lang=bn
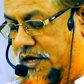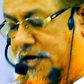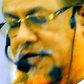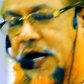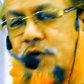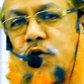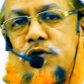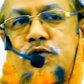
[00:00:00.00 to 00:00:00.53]

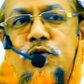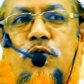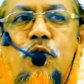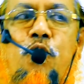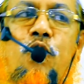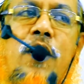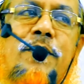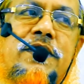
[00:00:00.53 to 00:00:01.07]
এটা
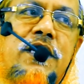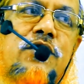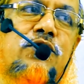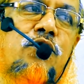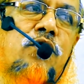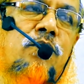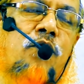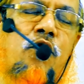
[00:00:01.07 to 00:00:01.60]
কতটুকু আমাদের
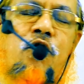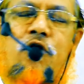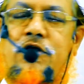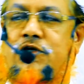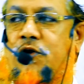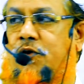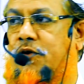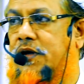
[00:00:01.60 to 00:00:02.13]
জন্য
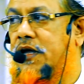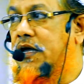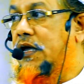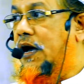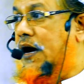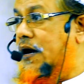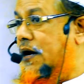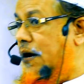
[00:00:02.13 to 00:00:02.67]
মঙ্গলজনক
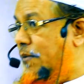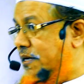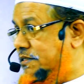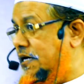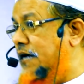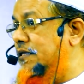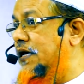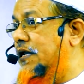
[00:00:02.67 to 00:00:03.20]
আর
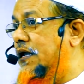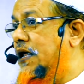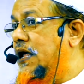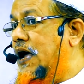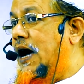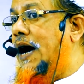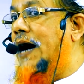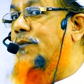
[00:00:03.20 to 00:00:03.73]
রামাজানের
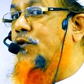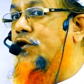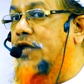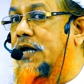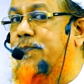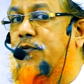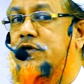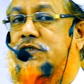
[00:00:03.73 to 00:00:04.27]

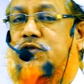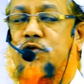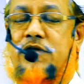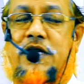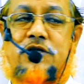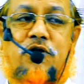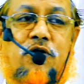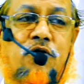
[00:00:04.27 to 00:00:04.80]
আমলের
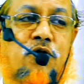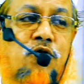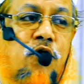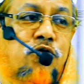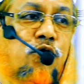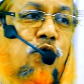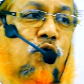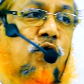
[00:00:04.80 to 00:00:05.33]
প্রস্তুতির জন্য
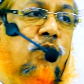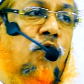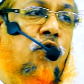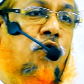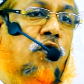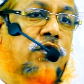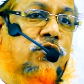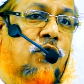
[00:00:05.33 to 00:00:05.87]
কতটুকু
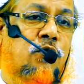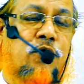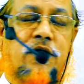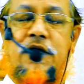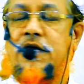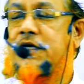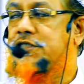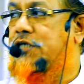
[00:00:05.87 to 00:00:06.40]
মঙ্গলজনক
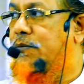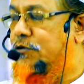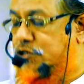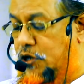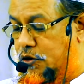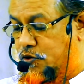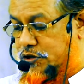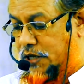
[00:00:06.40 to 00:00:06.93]
সে
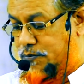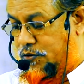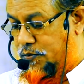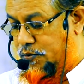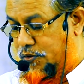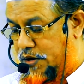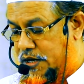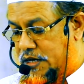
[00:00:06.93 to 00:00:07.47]
বিষয়ে কথা
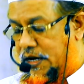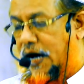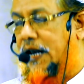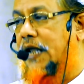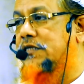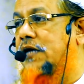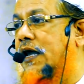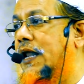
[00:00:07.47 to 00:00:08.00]
বলবো
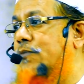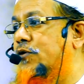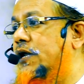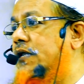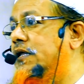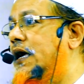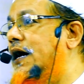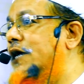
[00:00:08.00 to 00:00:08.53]
আল্লাহ তালা
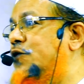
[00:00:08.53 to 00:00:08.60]
দিয়ে না